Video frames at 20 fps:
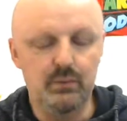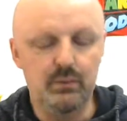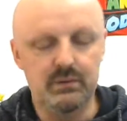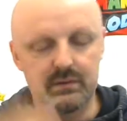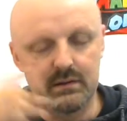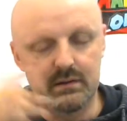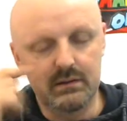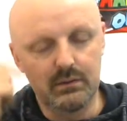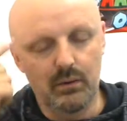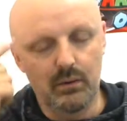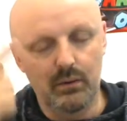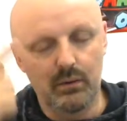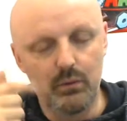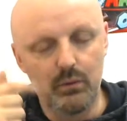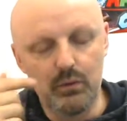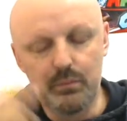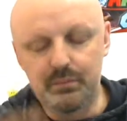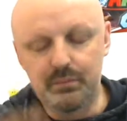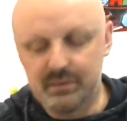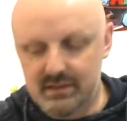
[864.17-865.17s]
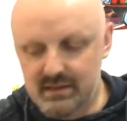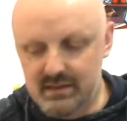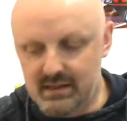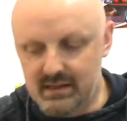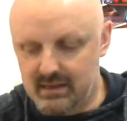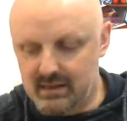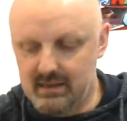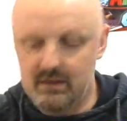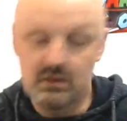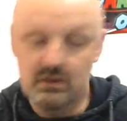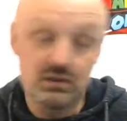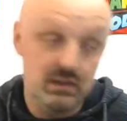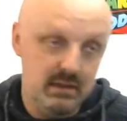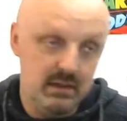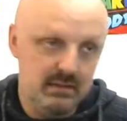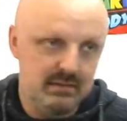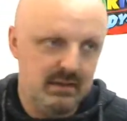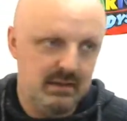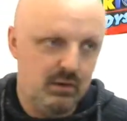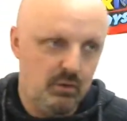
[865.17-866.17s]
aussi dans l'optique, et là je
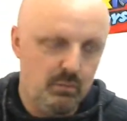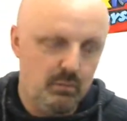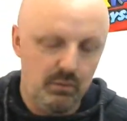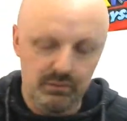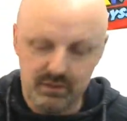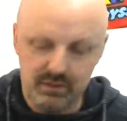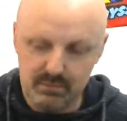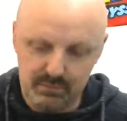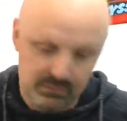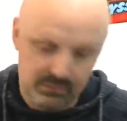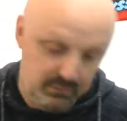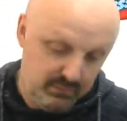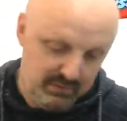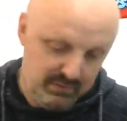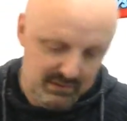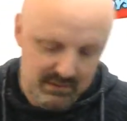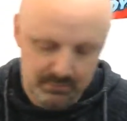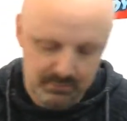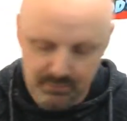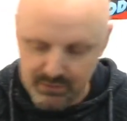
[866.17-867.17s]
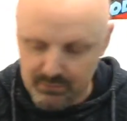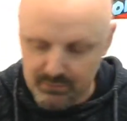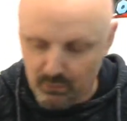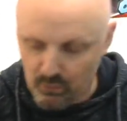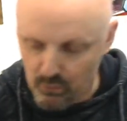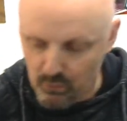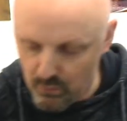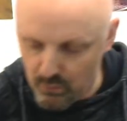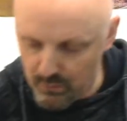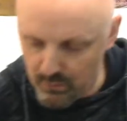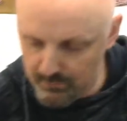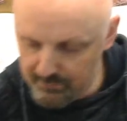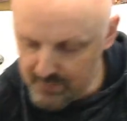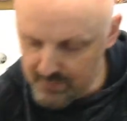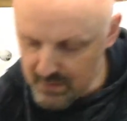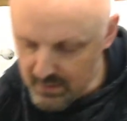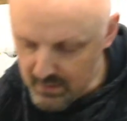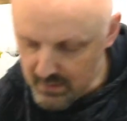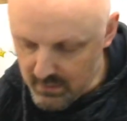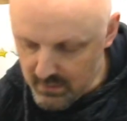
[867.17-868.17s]
les ai commandés parce que c'était pas dans l'eau.
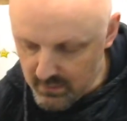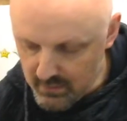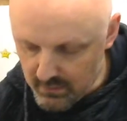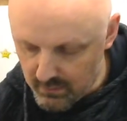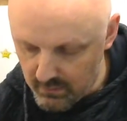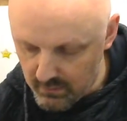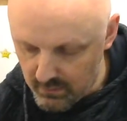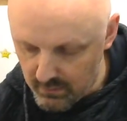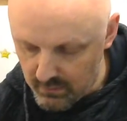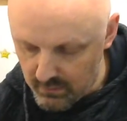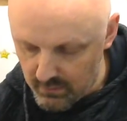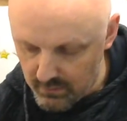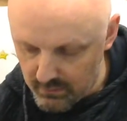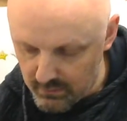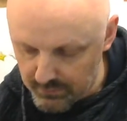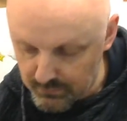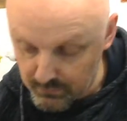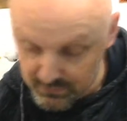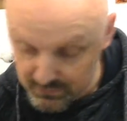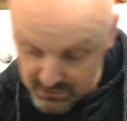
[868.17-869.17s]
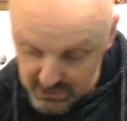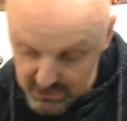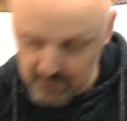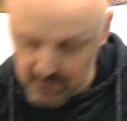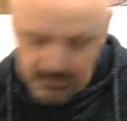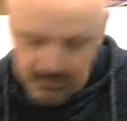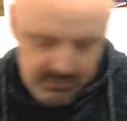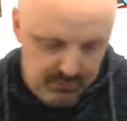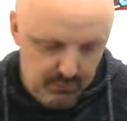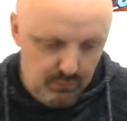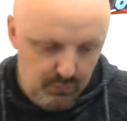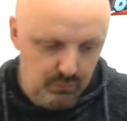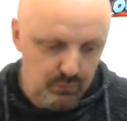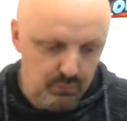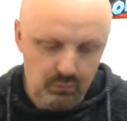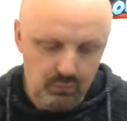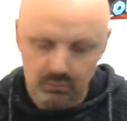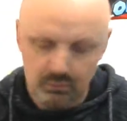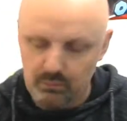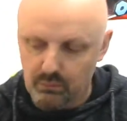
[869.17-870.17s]
Euh, donc déjà parce que le
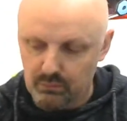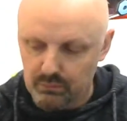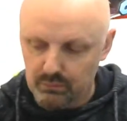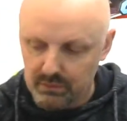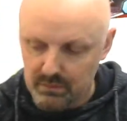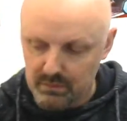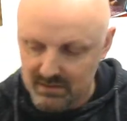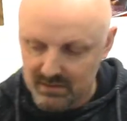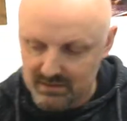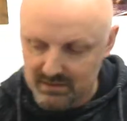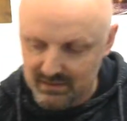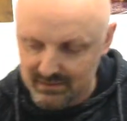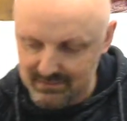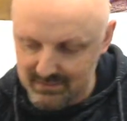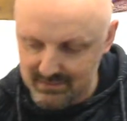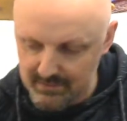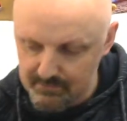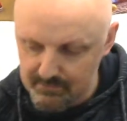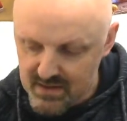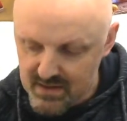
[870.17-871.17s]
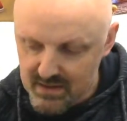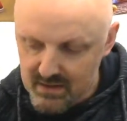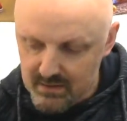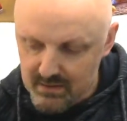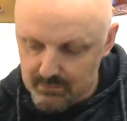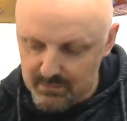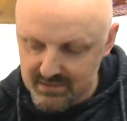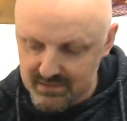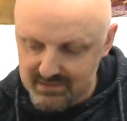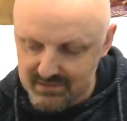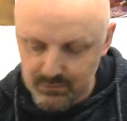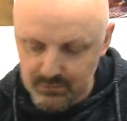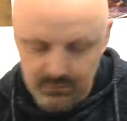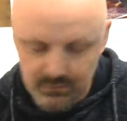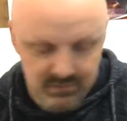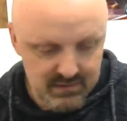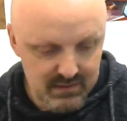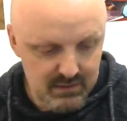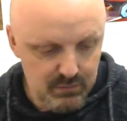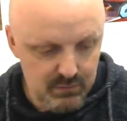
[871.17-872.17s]
lot, bon, il m'intéressait, mais c'est
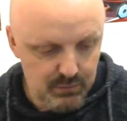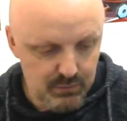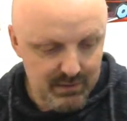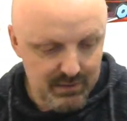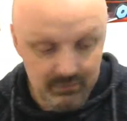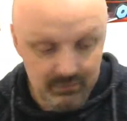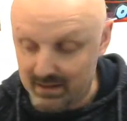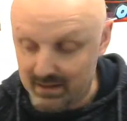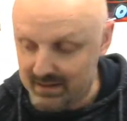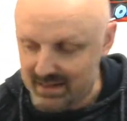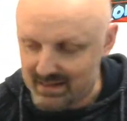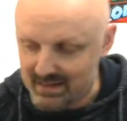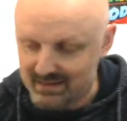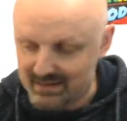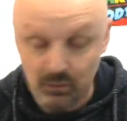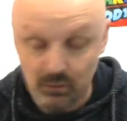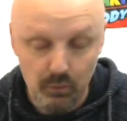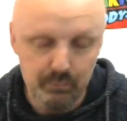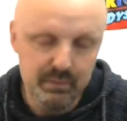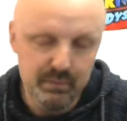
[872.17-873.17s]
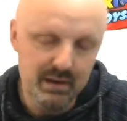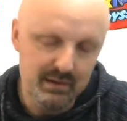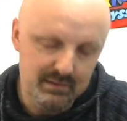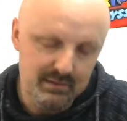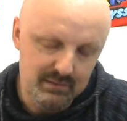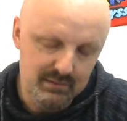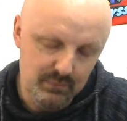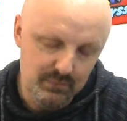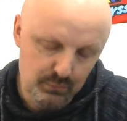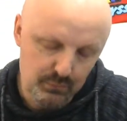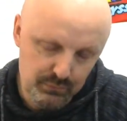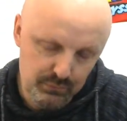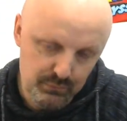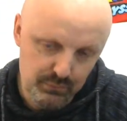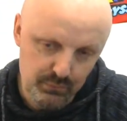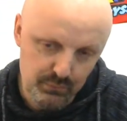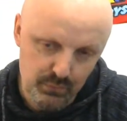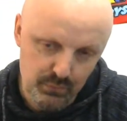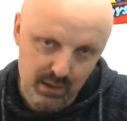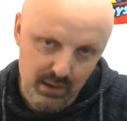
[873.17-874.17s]
aussi d'avoir, il y a des compilations
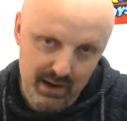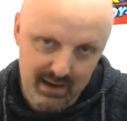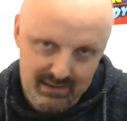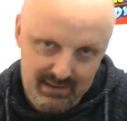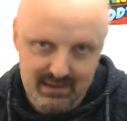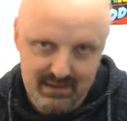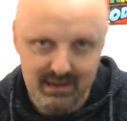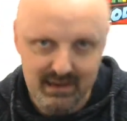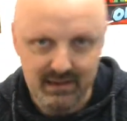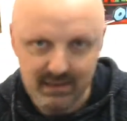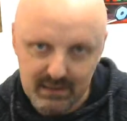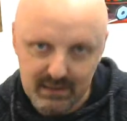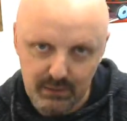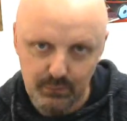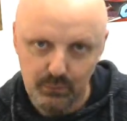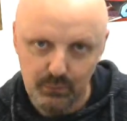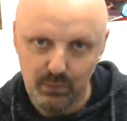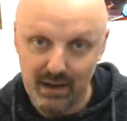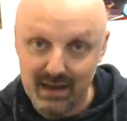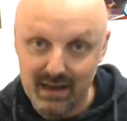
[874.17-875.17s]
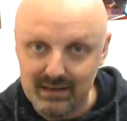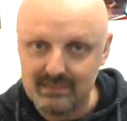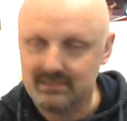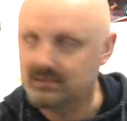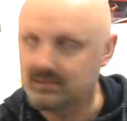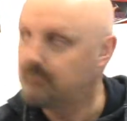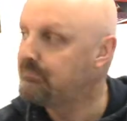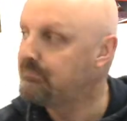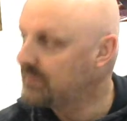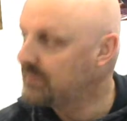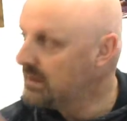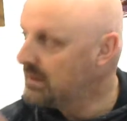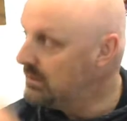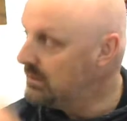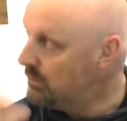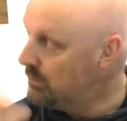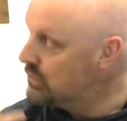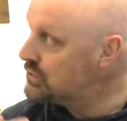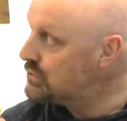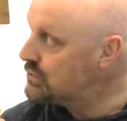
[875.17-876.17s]
sur Atari euh, Lynx.
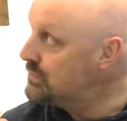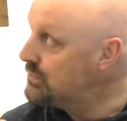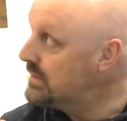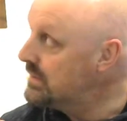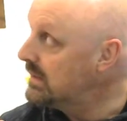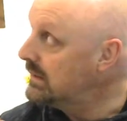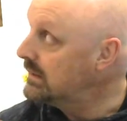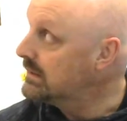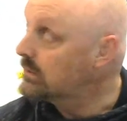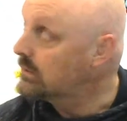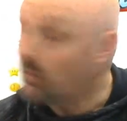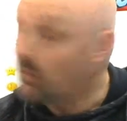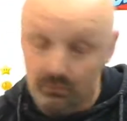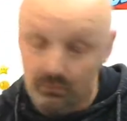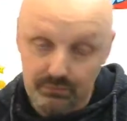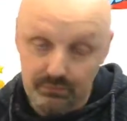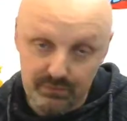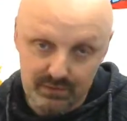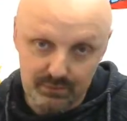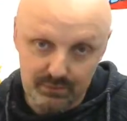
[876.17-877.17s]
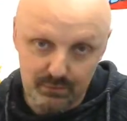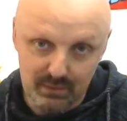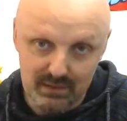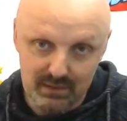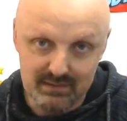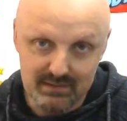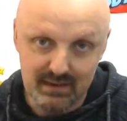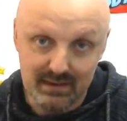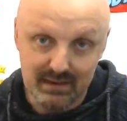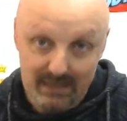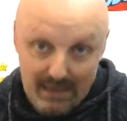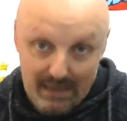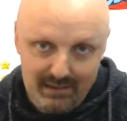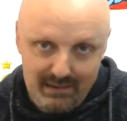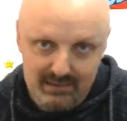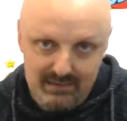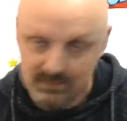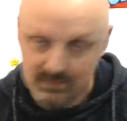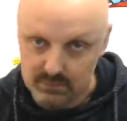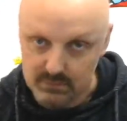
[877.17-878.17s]
Moi, je suis un grand fan de l'Atari
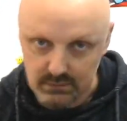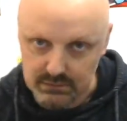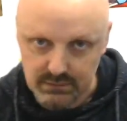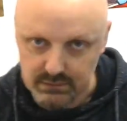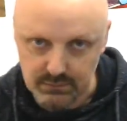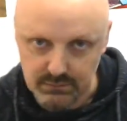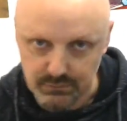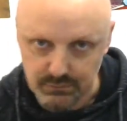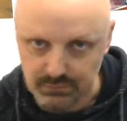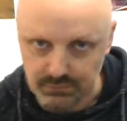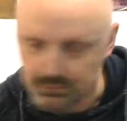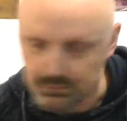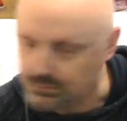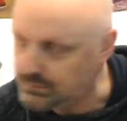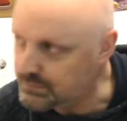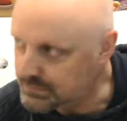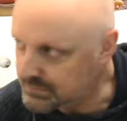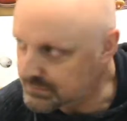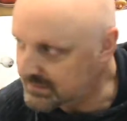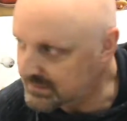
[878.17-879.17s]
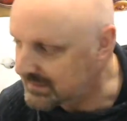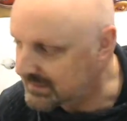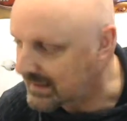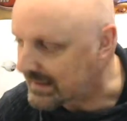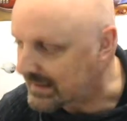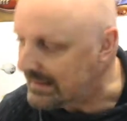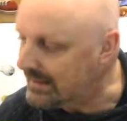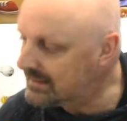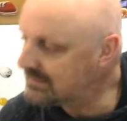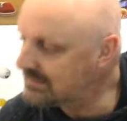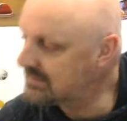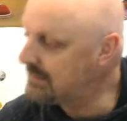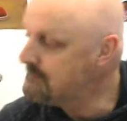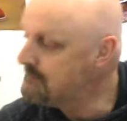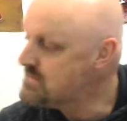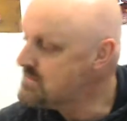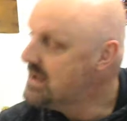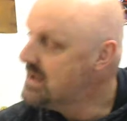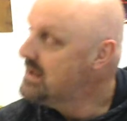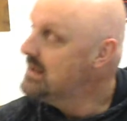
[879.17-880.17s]
Lynx. Euh, j'ai toujours eu une Atari Lynx.
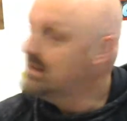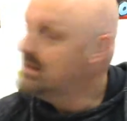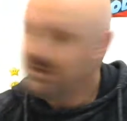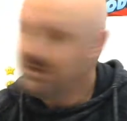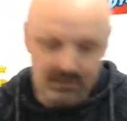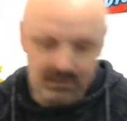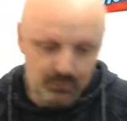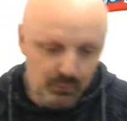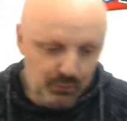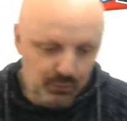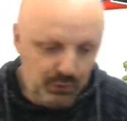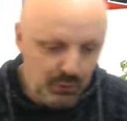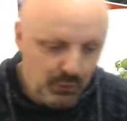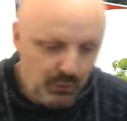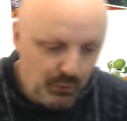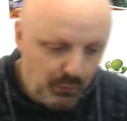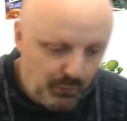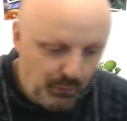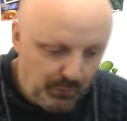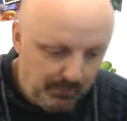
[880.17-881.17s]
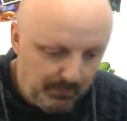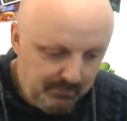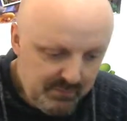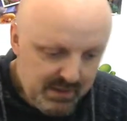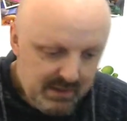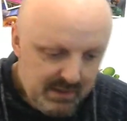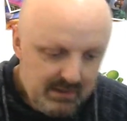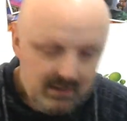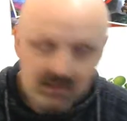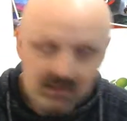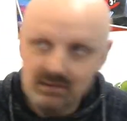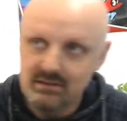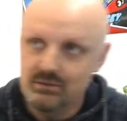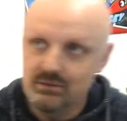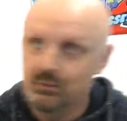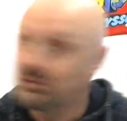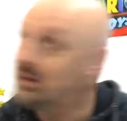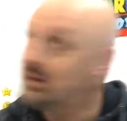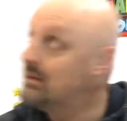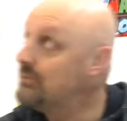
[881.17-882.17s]
Et donc,
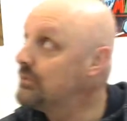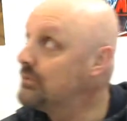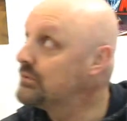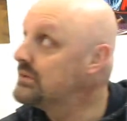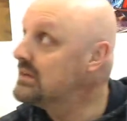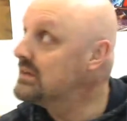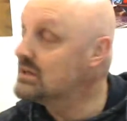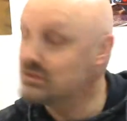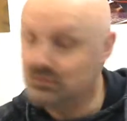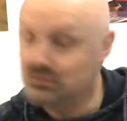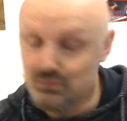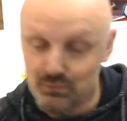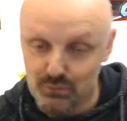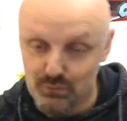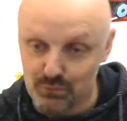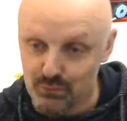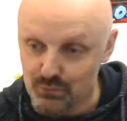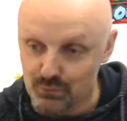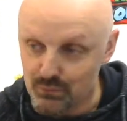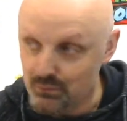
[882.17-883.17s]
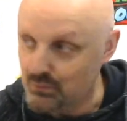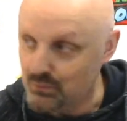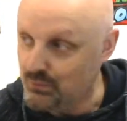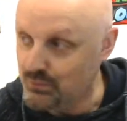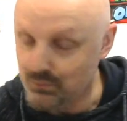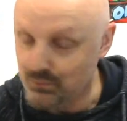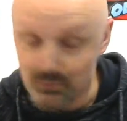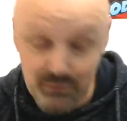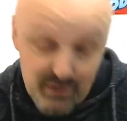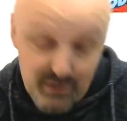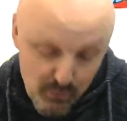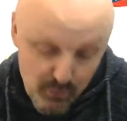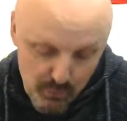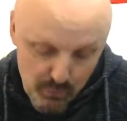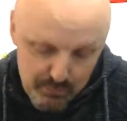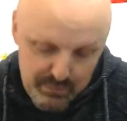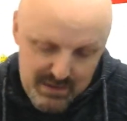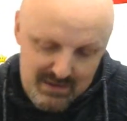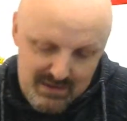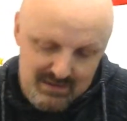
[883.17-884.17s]
disons que l'avantage de, ces
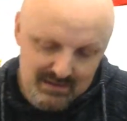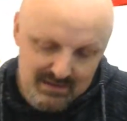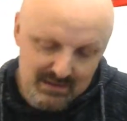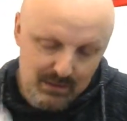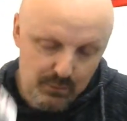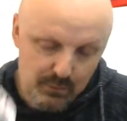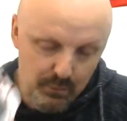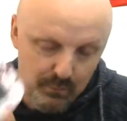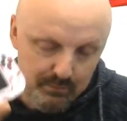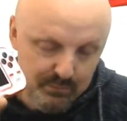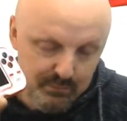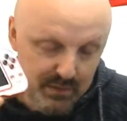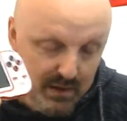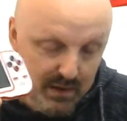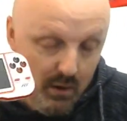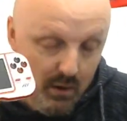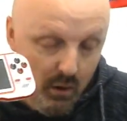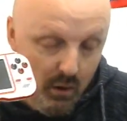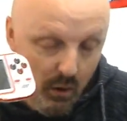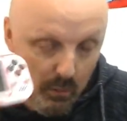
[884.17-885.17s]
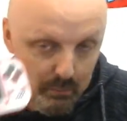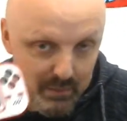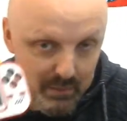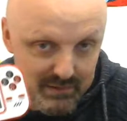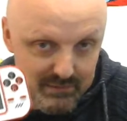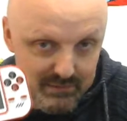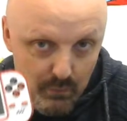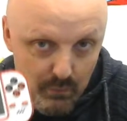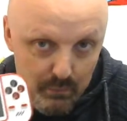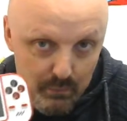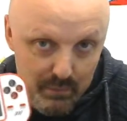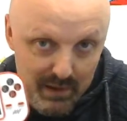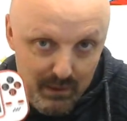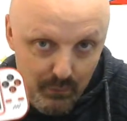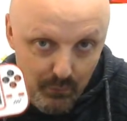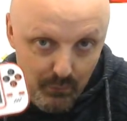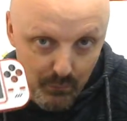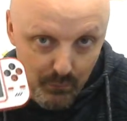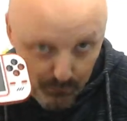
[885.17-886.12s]
compiles, c'est que en passant par